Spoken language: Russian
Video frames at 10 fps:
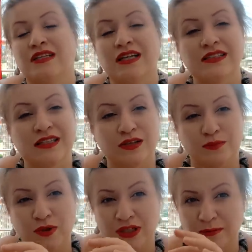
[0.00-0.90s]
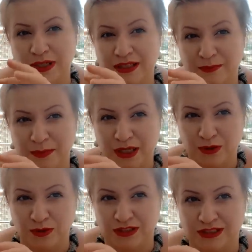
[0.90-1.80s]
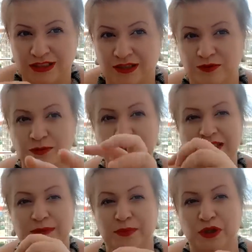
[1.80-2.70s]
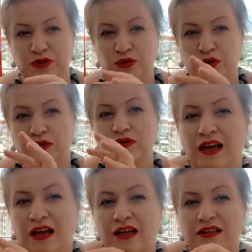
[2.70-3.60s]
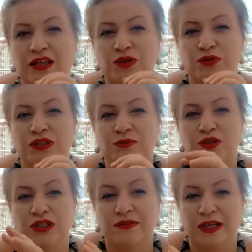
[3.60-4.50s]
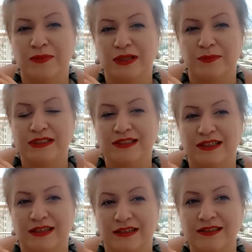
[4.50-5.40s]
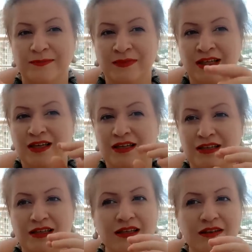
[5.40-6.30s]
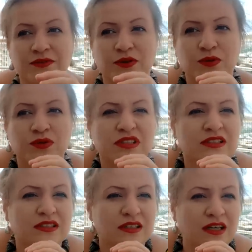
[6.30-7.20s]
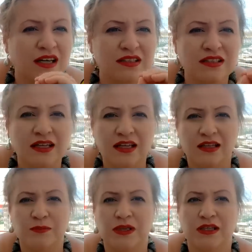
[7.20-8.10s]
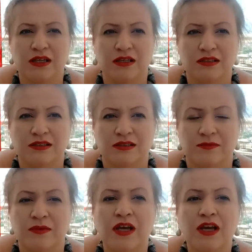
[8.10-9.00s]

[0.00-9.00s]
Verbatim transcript: Нарезают более-менее мягкую здесь айву, присыпают солью, дают немножко времени постоять и вкус кардинально меняется.